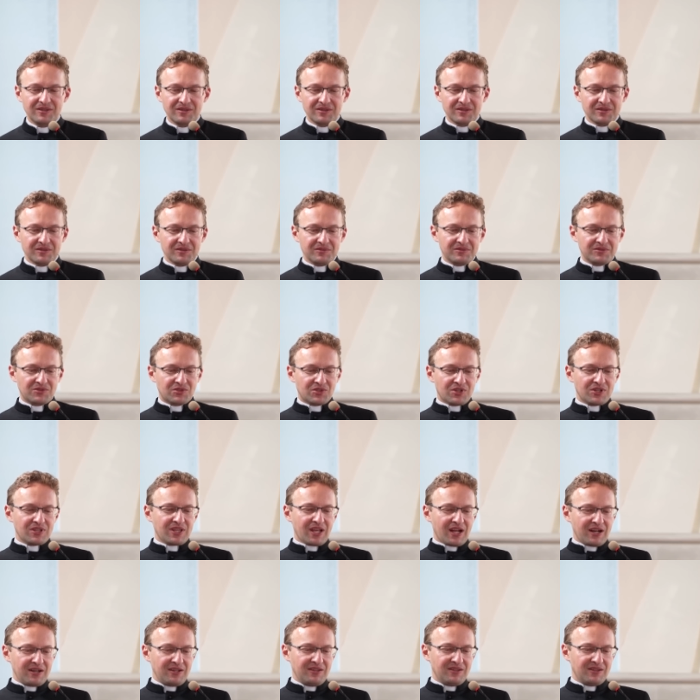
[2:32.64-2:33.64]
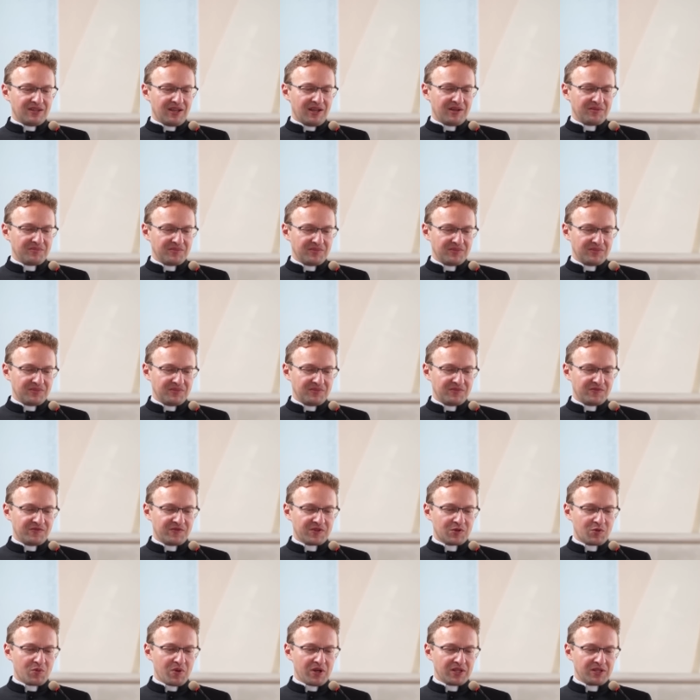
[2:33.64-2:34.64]
y, czytali nam
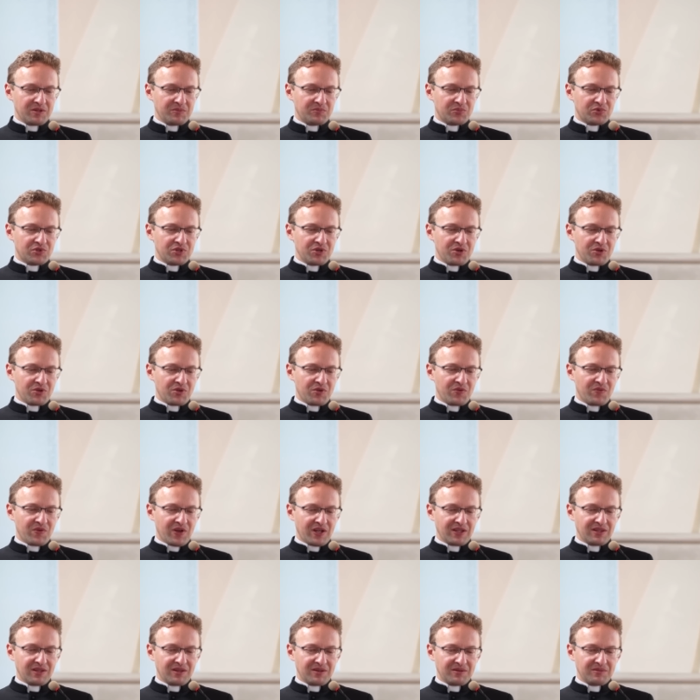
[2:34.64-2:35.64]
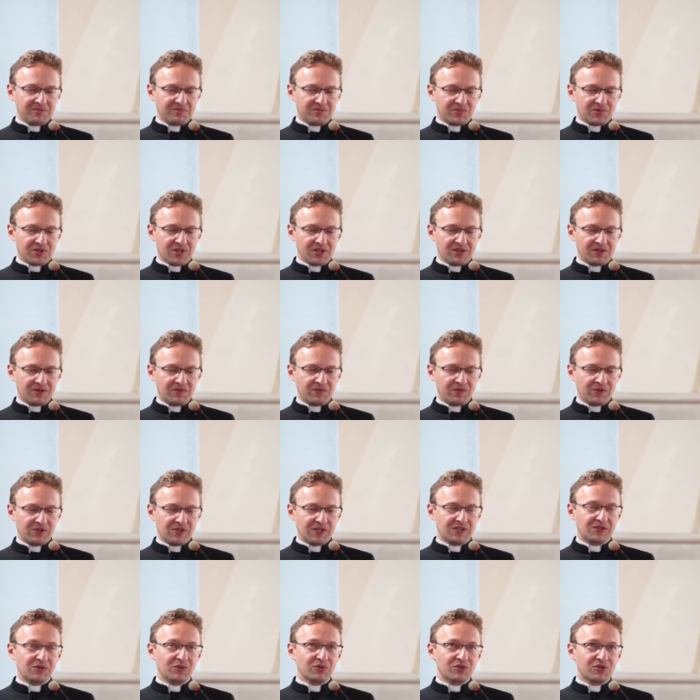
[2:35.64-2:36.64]
wykłady przygotowane przed
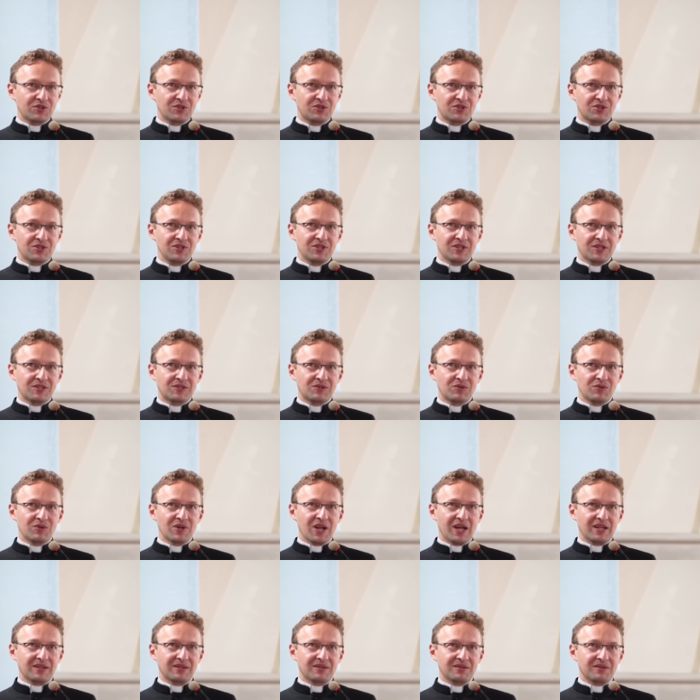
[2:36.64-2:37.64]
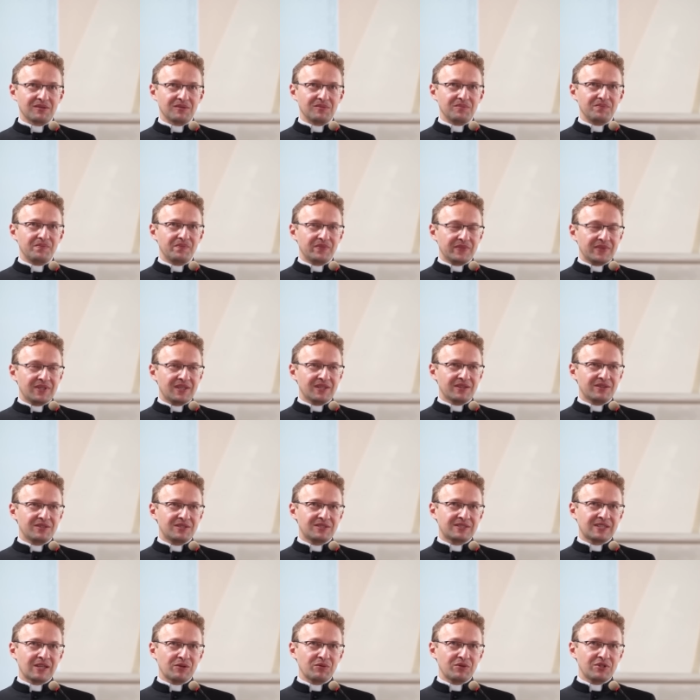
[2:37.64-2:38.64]
20 czy 30 lat, kiedy
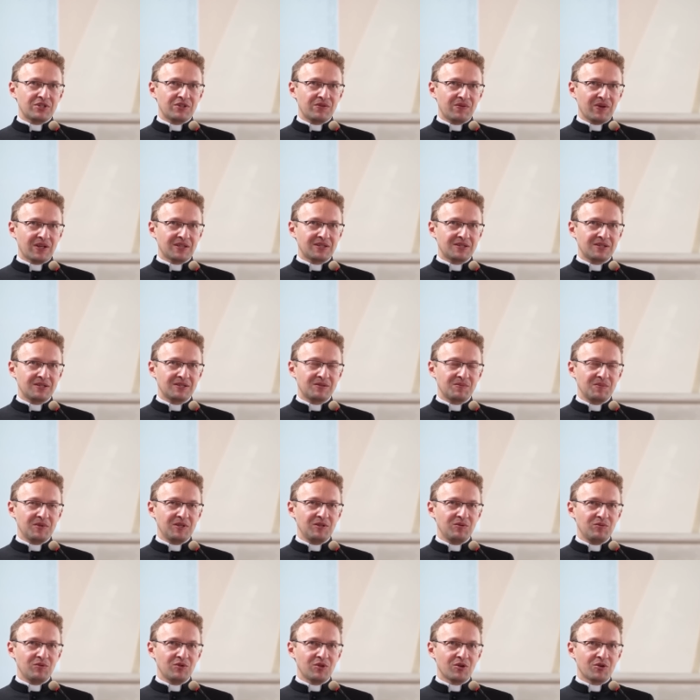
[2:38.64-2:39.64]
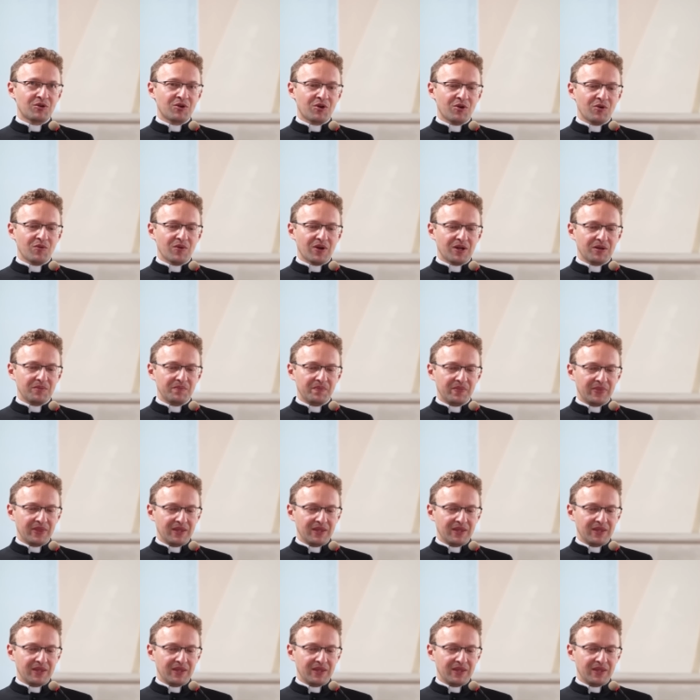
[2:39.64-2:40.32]
cały świat się zmienił dookoła.